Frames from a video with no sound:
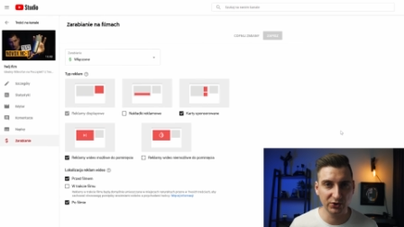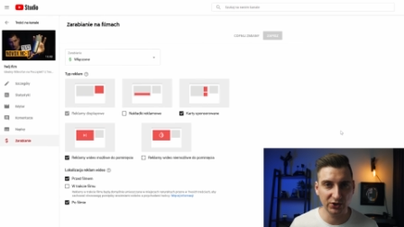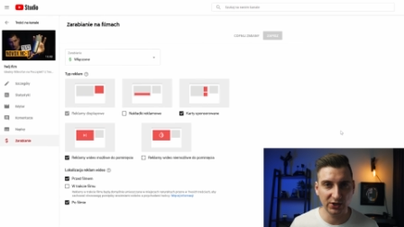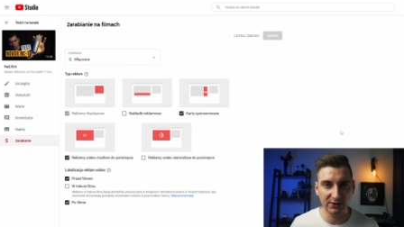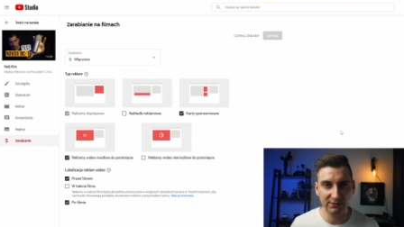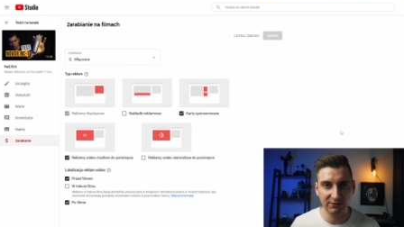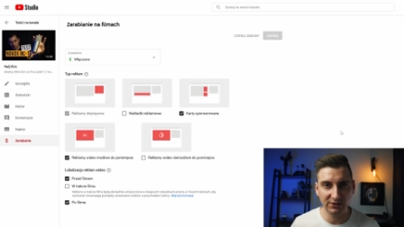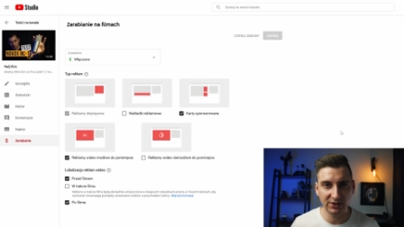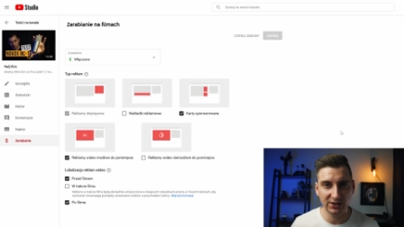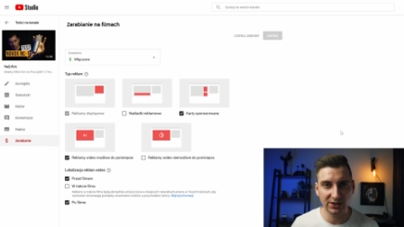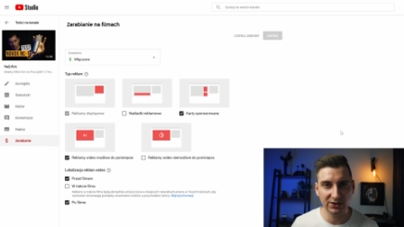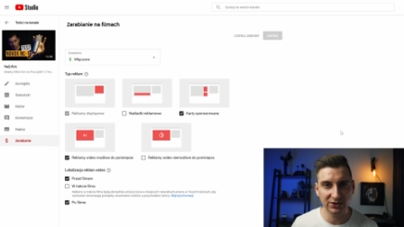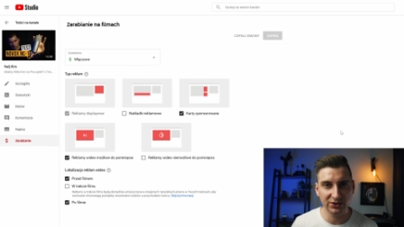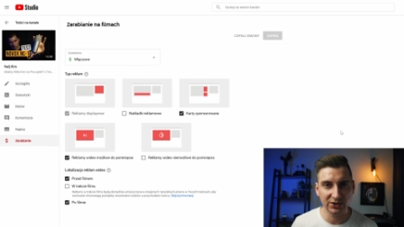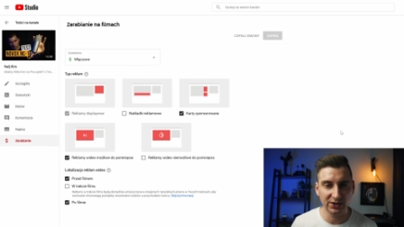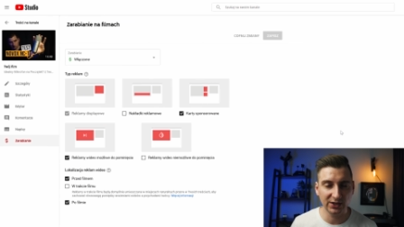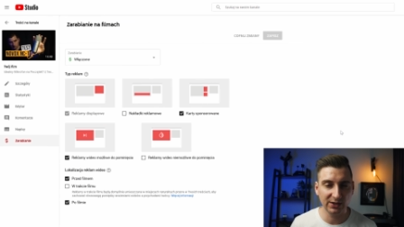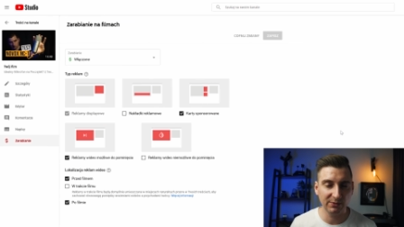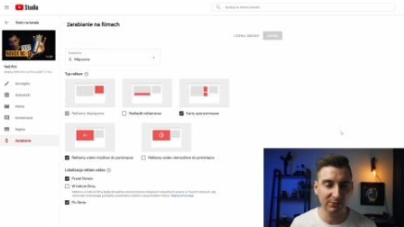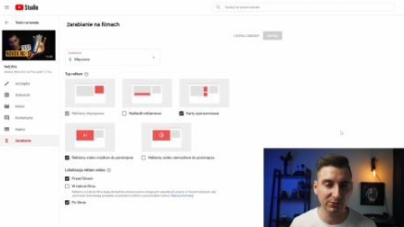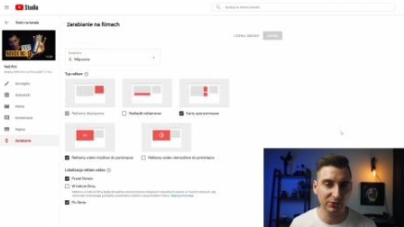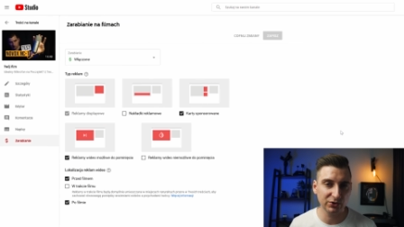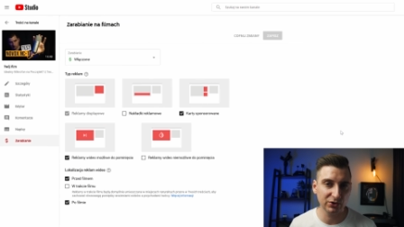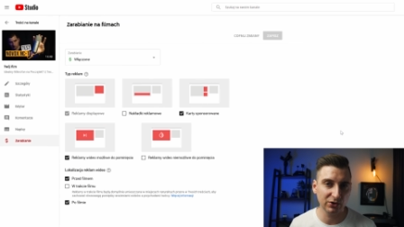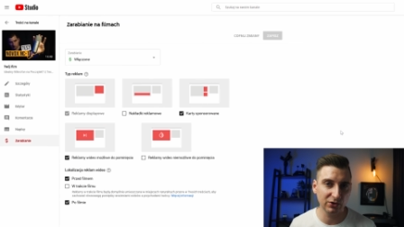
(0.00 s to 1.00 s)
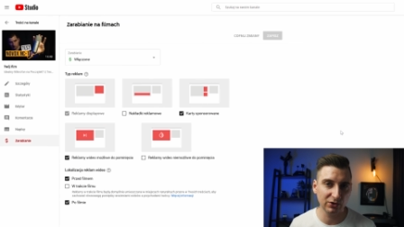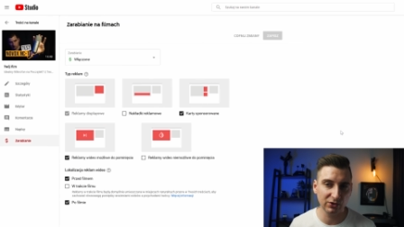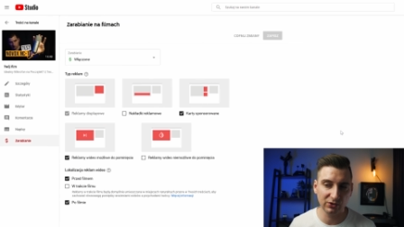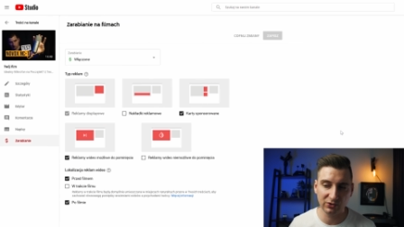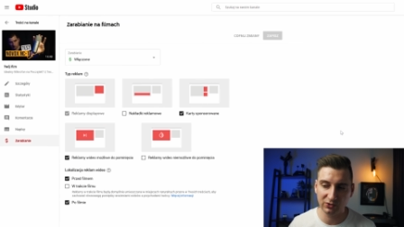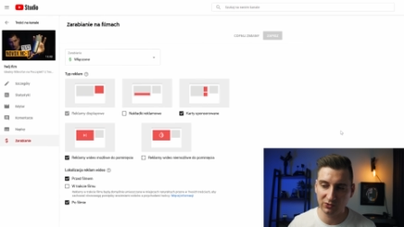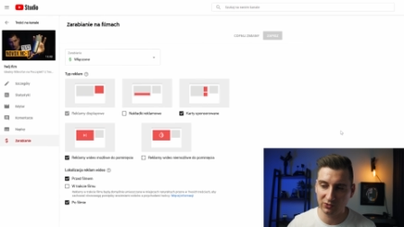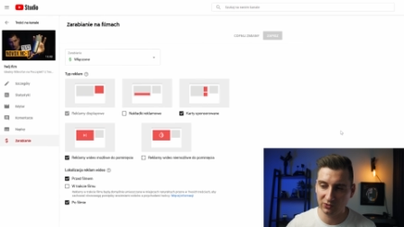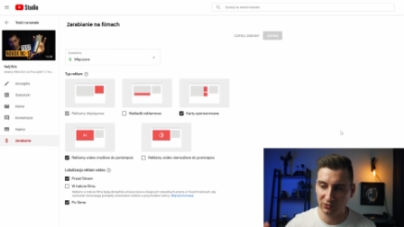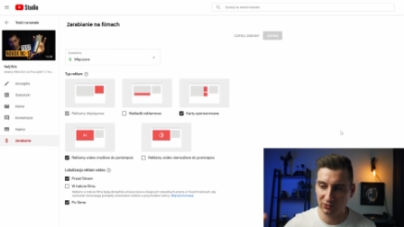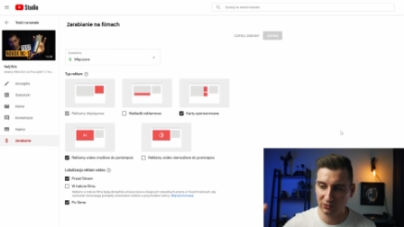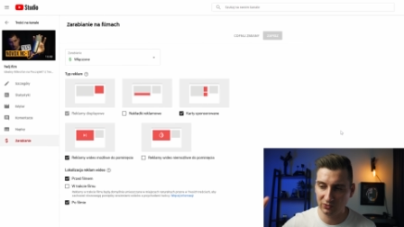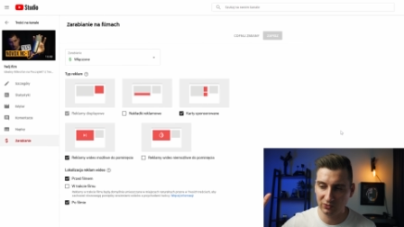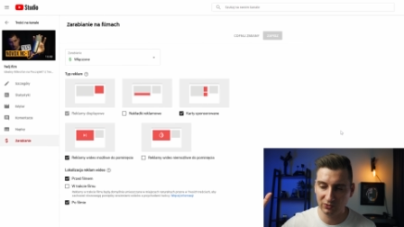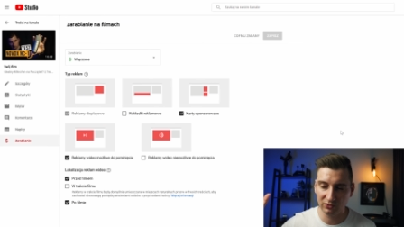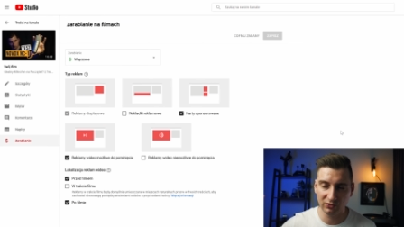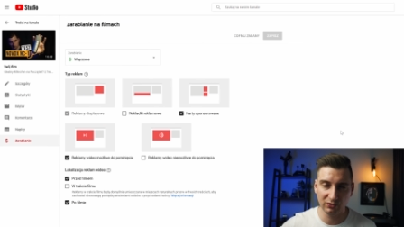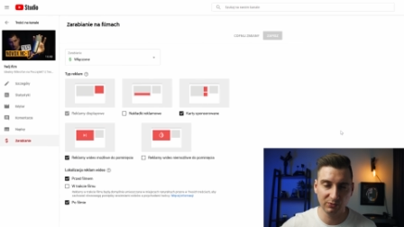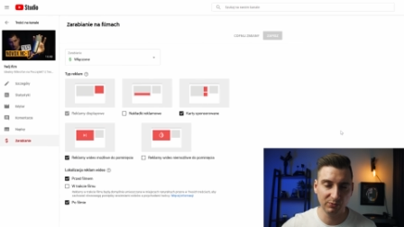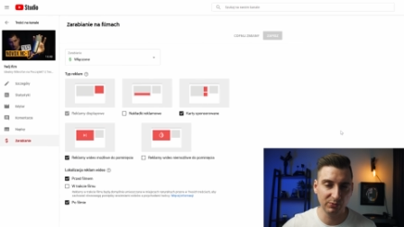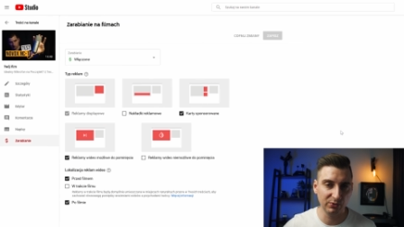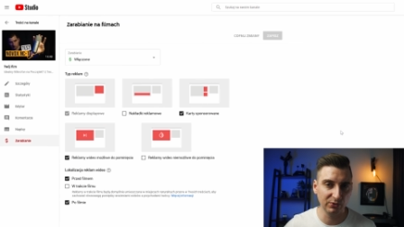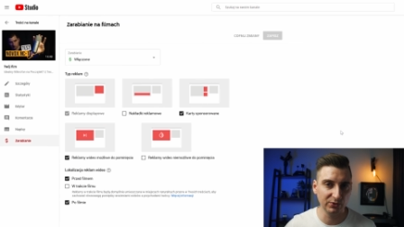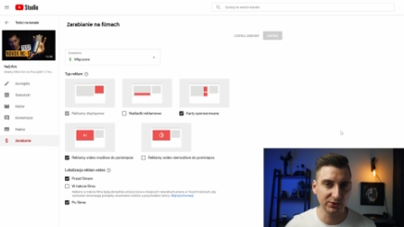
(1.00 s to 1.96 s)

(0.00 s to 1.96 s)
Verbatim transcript: przewinięcia na początku,